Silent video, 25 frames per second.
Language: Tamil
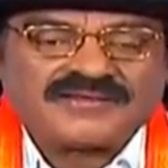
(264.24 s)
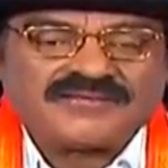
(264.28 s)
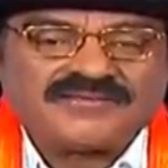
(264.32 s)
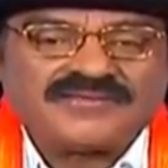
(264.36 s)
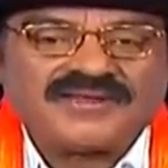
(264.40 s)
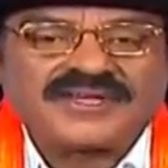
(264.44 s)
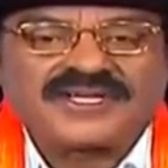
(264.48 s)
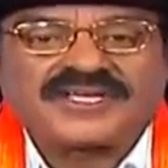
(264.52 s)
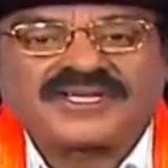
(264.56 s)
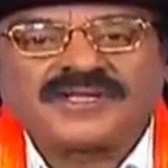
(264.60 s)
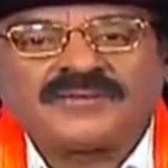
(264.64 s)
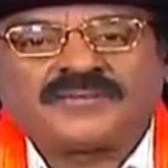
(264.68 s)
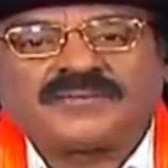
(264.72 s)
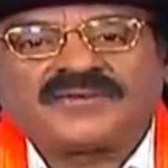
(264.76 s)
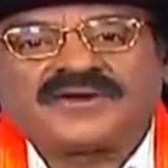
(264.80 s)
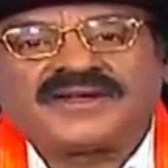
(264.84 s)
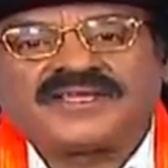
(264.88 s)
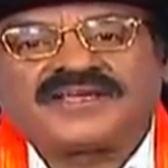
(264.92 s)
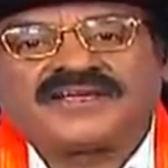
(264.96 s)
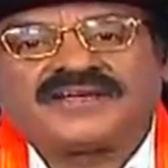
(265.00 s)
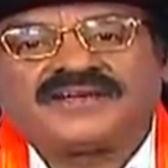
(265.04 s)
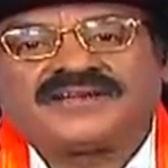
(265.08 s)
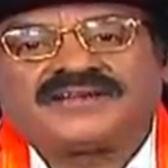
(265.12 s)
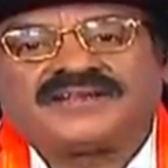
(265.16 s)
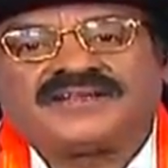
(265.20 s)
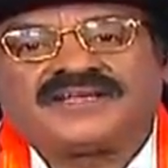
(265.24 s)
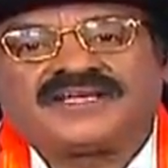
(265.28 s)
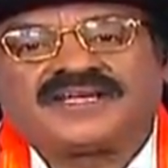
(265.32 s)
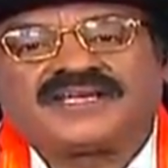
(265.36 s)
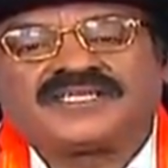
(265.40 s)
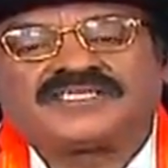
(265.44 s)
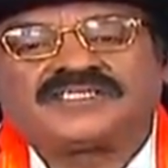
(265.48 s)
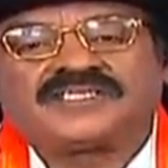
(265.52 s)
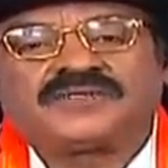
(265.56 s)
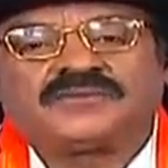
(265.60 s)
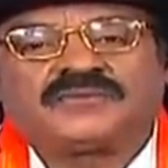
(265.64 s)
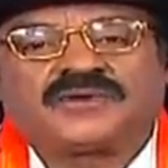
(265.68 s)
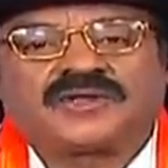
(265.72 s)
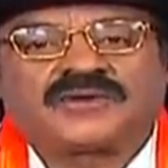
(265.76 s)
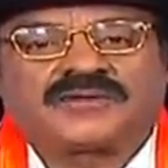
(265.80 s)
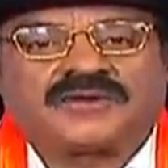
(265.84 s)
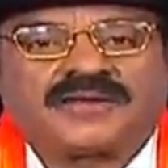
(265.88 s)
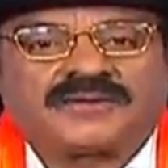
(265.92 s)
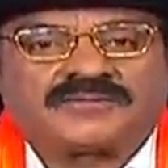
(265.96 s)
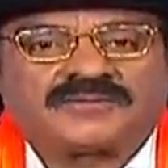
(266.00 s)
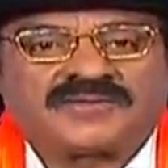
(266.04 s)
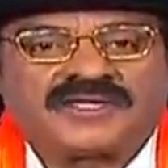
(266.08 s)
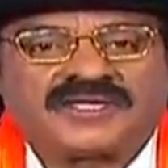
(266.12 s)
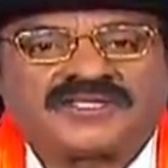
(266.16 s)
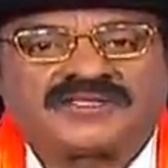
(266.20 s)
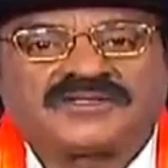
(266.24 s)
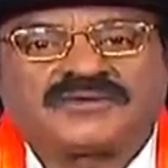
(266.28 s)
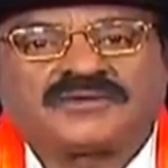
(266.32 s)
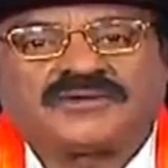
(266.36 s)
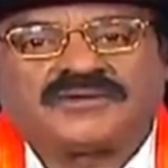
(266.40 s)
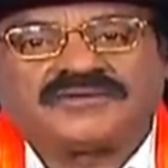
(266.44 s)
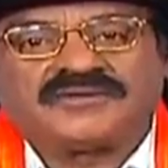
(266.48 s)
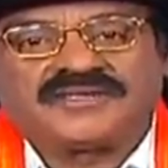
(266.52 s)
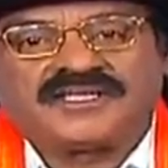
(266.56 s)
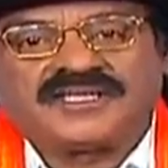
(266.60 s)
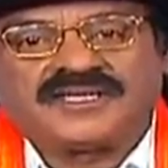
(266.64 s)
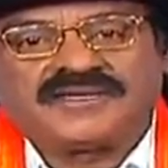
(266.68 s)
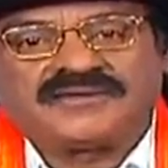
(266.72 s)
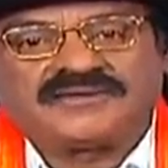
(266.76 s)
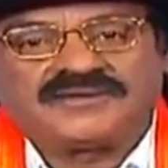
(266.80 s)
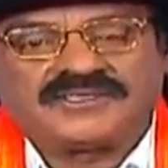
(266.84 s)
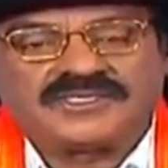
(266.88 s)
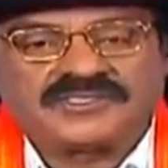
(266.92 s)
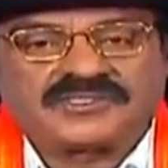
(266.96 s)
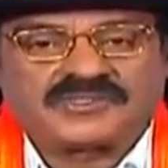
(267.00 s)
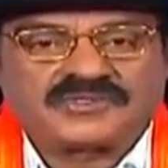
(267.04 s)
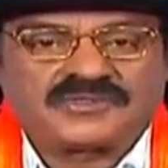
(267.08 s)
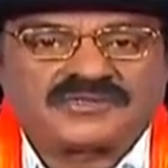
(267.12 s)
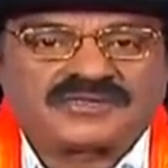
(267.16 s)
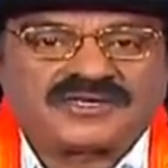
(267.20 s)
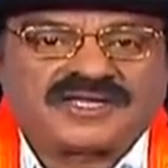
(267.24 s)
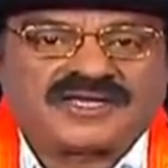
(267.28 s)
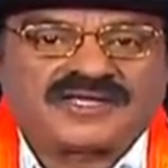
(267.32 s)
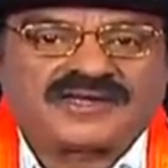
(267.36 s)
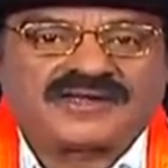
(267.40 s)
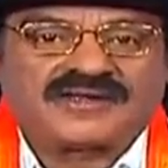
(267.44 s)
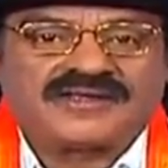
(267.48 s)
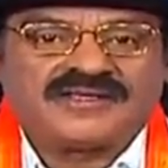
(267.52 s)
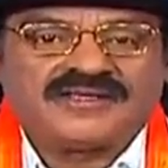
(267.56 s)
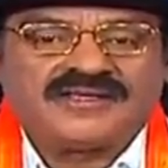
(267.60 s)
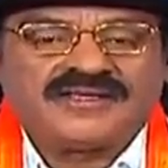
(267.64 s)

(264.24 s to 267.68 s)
வெற்றி படிக்கட்டு நிகழ்ச்சி மூலம் நாம் தெரிந்து கொள்வது என்னவென்று சொன்னால்